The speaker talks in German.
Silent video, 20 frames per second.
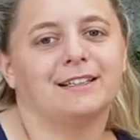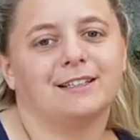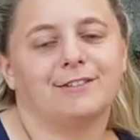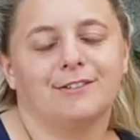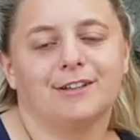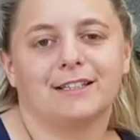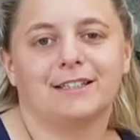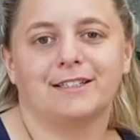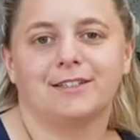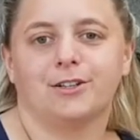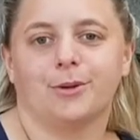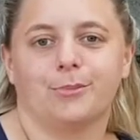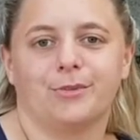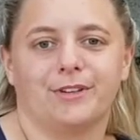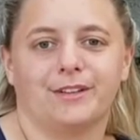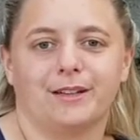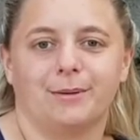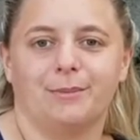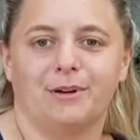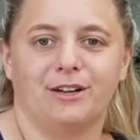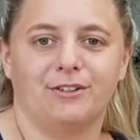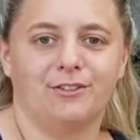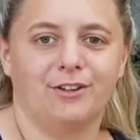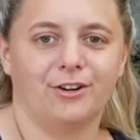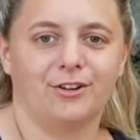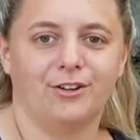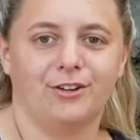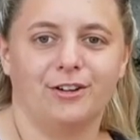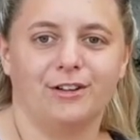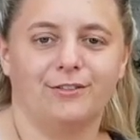Ich weiß nicht, ob das am
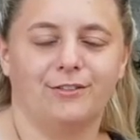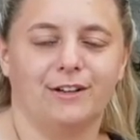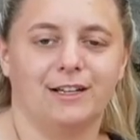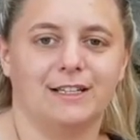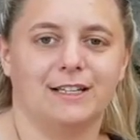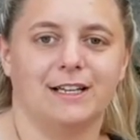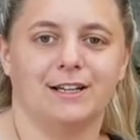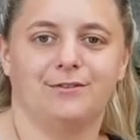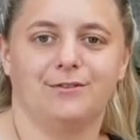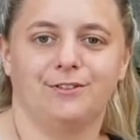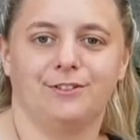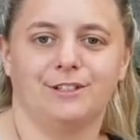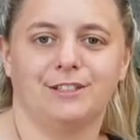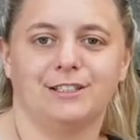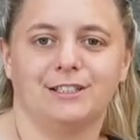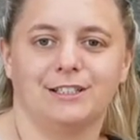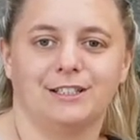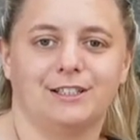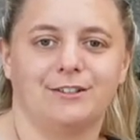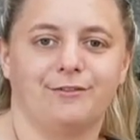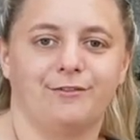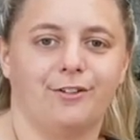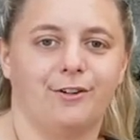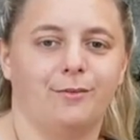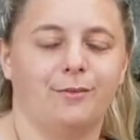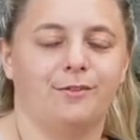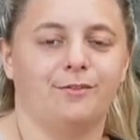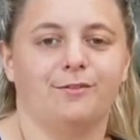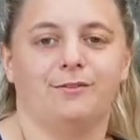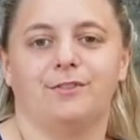Anfang noch nicht, weil halt wirklich
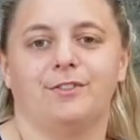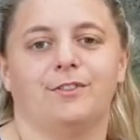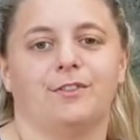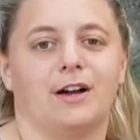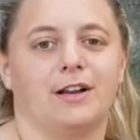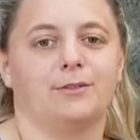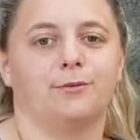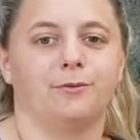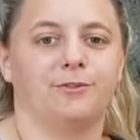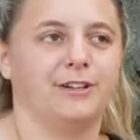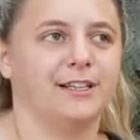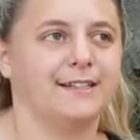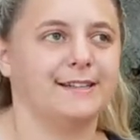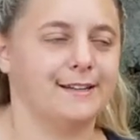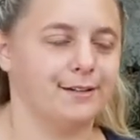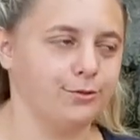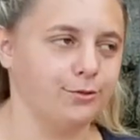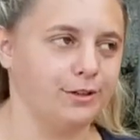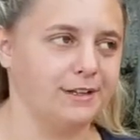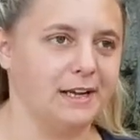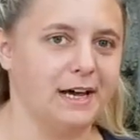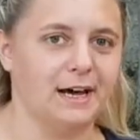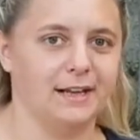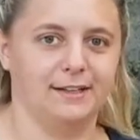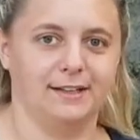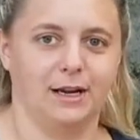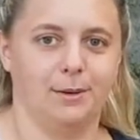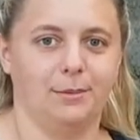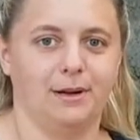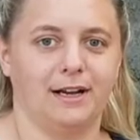vom, wir waren um 14 Uhr da,
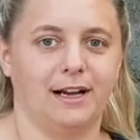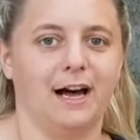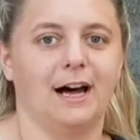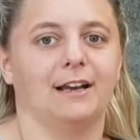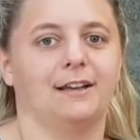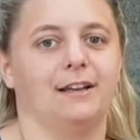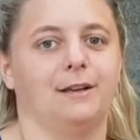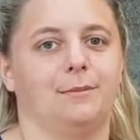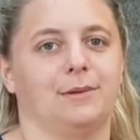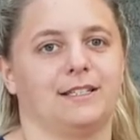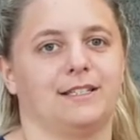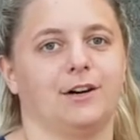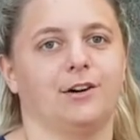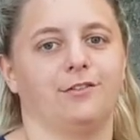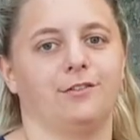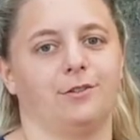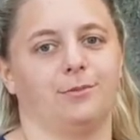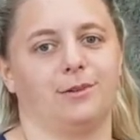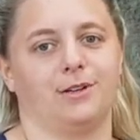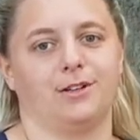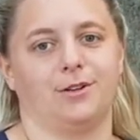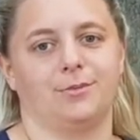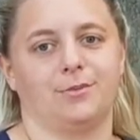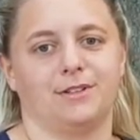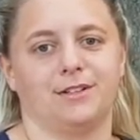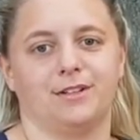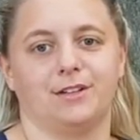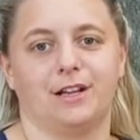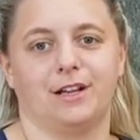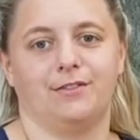die haben halt gerade eben erst aufgemacht, ob sie
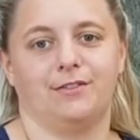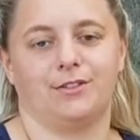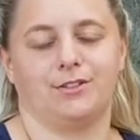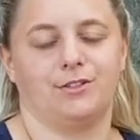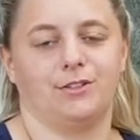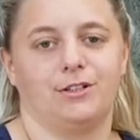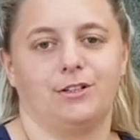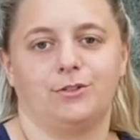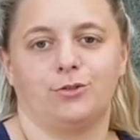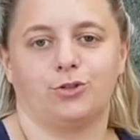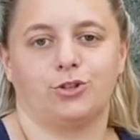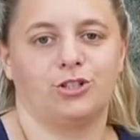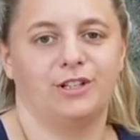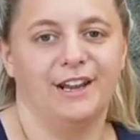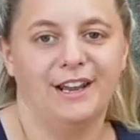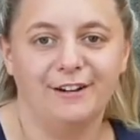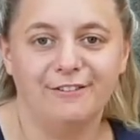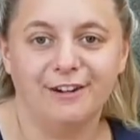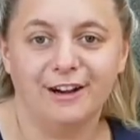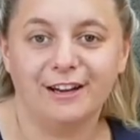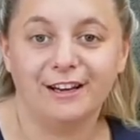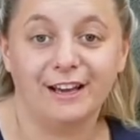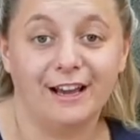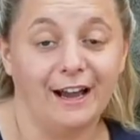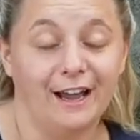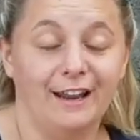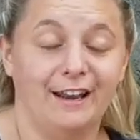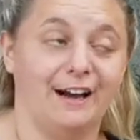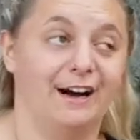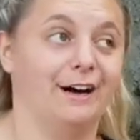einfach nicht so schnell waren,
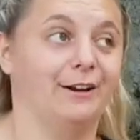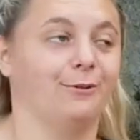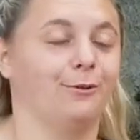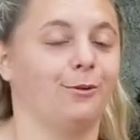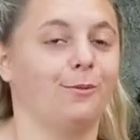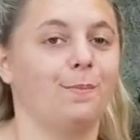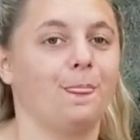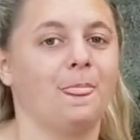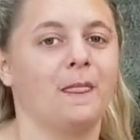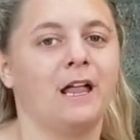keine Ahnung.